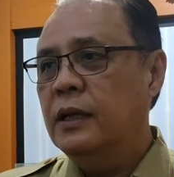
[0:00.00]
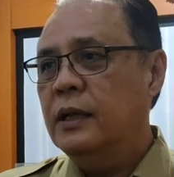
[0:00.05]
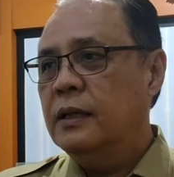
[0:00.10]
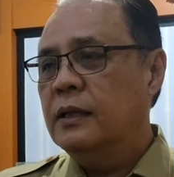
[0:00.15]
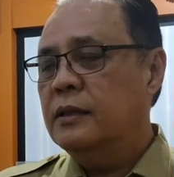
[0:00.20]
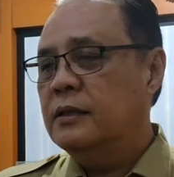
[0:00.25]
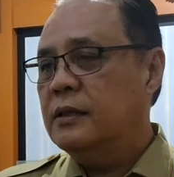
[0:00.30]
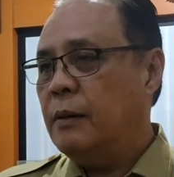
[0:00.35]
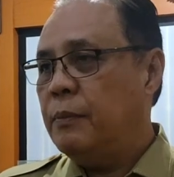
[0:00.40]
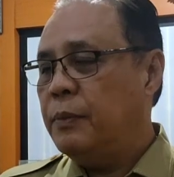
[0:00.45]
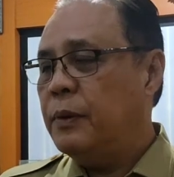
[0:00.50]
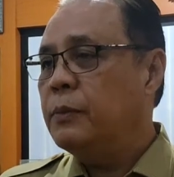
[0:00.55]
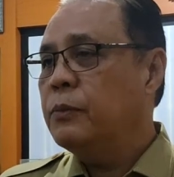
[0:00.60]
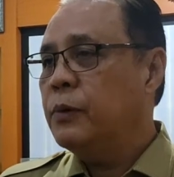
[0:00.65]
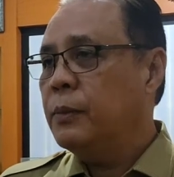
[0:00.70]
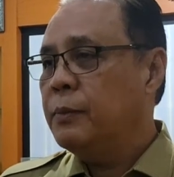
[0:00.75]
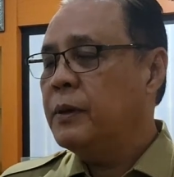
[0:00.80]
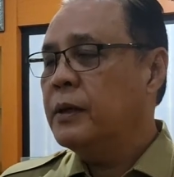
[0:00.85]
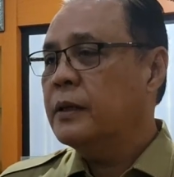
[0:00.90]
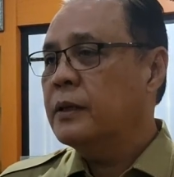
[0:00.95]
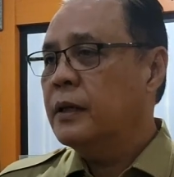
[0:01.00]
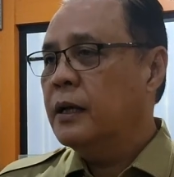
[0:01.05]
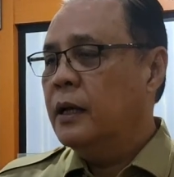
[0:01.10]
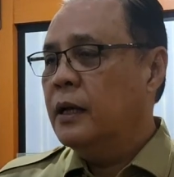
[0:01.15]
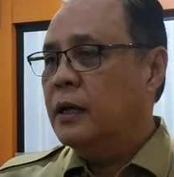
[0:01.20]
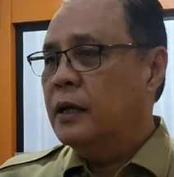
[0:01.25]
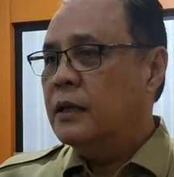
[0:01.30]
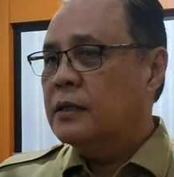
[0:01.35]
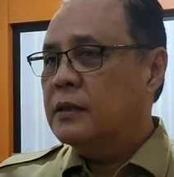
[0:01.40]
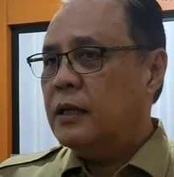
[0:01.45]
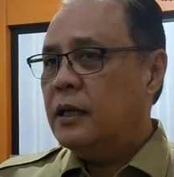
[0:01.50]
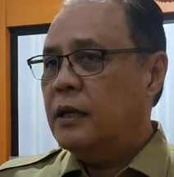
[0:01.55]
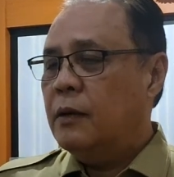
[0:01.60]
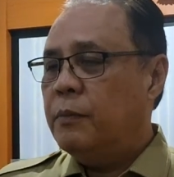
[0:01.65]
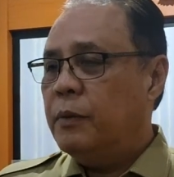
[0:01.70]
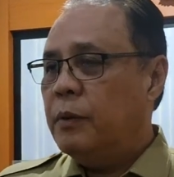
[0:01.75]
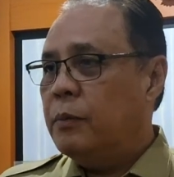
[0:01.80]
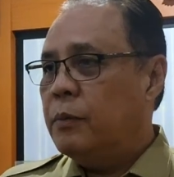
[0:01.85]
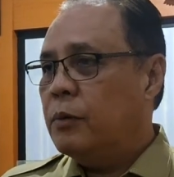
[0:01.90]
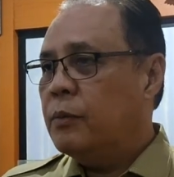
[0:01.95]
di samping memang saya
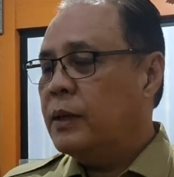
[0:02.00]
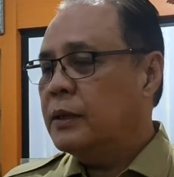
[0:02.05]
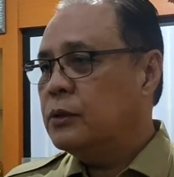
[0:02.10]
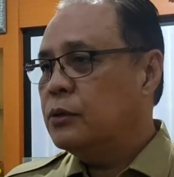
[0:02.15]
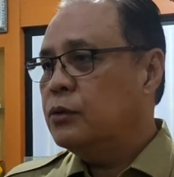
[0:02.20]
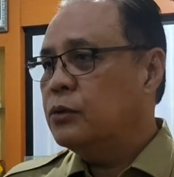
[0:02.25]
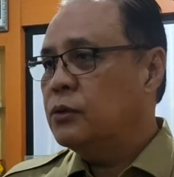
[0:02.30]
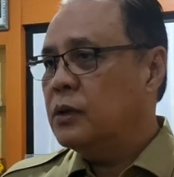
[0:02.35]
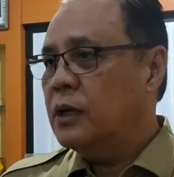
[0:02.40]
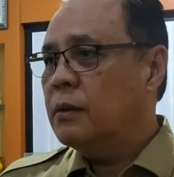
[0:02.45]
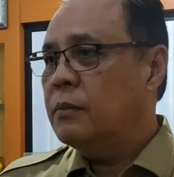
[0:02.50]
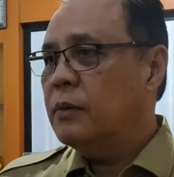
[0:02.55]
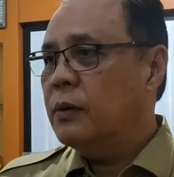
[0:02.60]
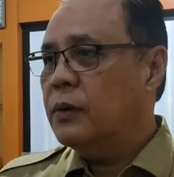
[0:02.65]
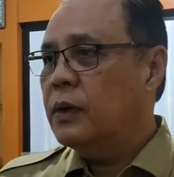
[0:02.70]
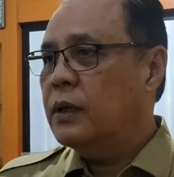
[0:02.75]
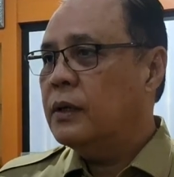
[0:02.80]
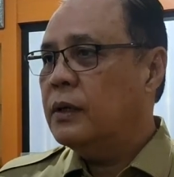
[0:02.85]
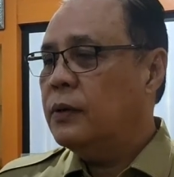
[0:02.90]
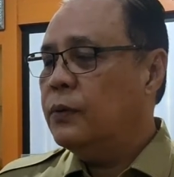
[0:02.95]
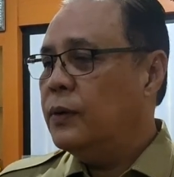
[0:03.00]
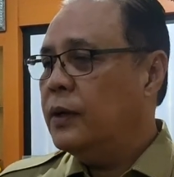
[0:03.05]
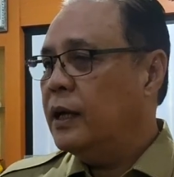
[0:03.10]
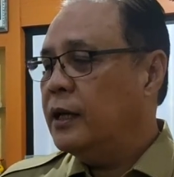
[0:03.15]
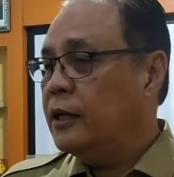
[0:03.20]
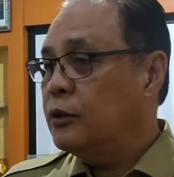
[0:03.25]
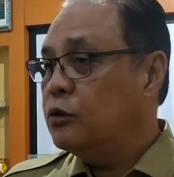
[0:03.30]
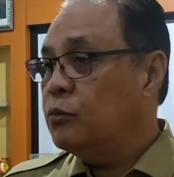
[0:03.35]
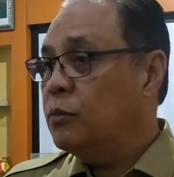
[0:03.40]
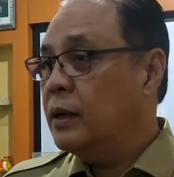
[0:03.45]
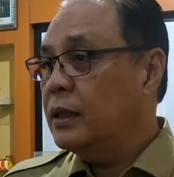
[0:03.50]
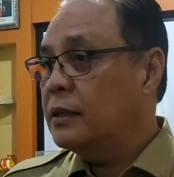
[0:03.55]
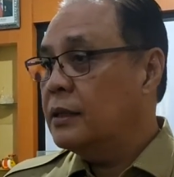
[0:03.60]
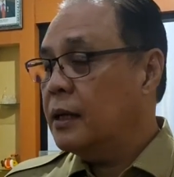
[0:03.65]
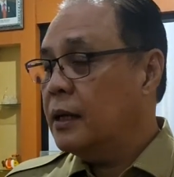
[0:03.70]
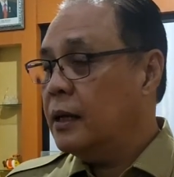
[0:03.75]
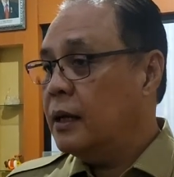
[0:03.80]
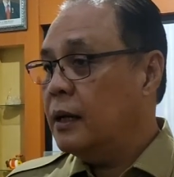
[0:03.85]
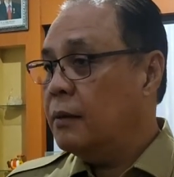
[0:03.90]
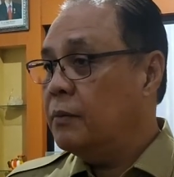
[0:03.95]
dapat informasi juga bahwa di wilayah
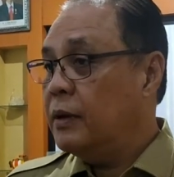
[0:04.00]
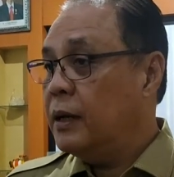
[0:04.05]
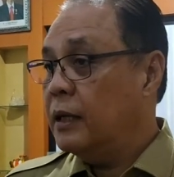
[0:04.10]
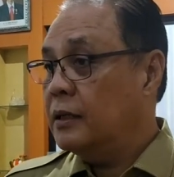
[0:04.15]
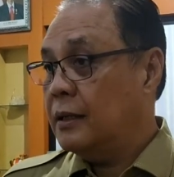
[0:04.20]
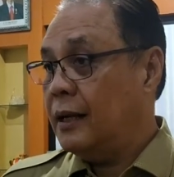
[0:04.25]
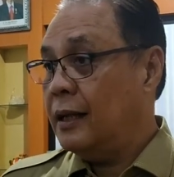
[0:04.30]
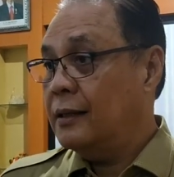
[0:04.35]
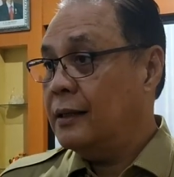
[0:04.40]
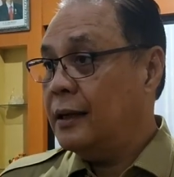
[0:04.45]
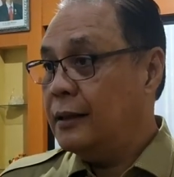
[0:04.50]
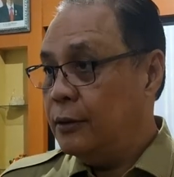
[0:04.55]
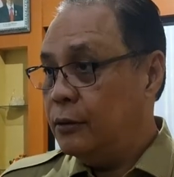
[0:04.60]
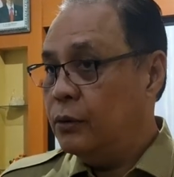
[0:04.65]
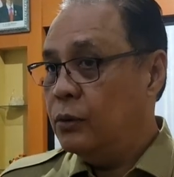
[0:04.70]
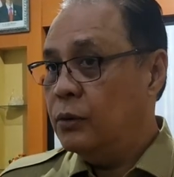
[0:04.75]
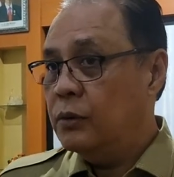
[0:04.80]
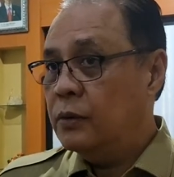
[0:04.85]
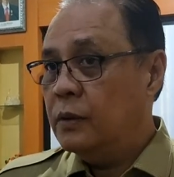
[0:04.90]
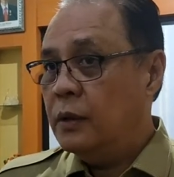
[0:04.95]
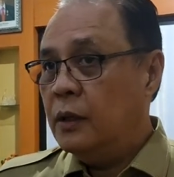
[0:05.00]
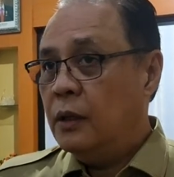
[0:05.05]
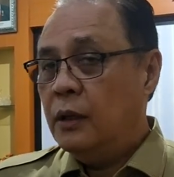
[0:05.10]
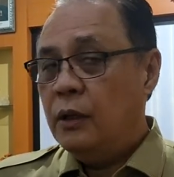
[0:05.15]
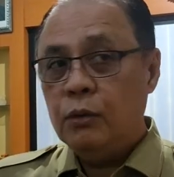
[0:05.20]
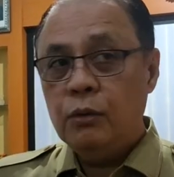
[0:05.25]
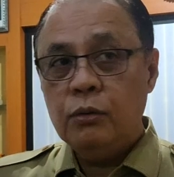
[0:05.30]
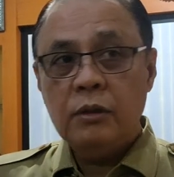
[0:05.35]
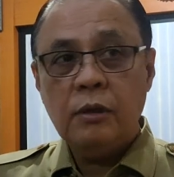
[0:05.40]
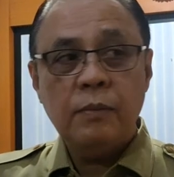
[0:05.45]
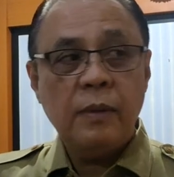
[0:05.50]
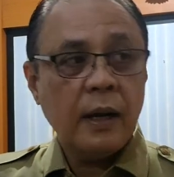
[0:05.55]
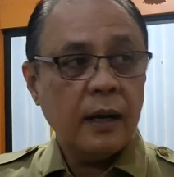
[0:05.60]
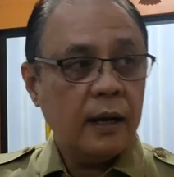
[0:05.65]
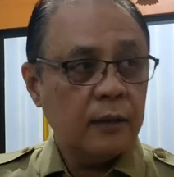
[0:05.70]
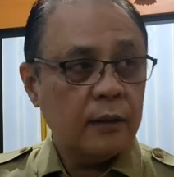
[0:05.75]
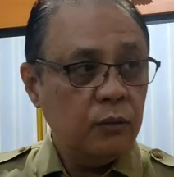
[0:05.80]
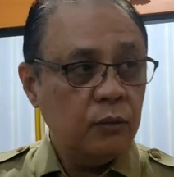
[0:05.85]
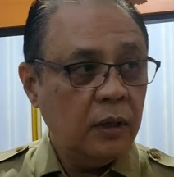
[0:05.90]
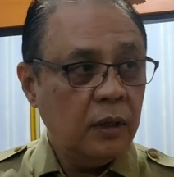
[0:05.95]
Sumatera bagian selatan itu itu
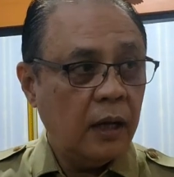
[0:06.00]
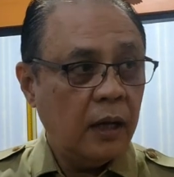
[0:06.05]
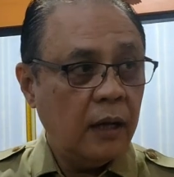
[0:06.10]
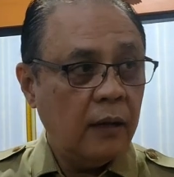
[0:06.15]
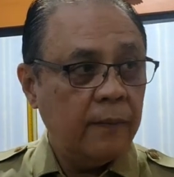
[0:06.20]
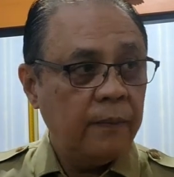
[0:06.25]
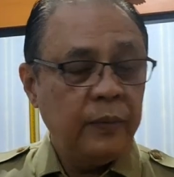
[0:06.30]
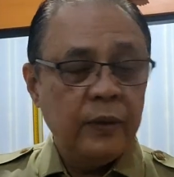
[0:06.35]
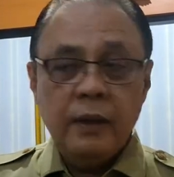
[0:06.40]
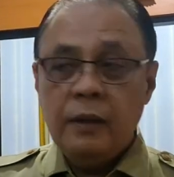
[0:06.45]
terbakar juga.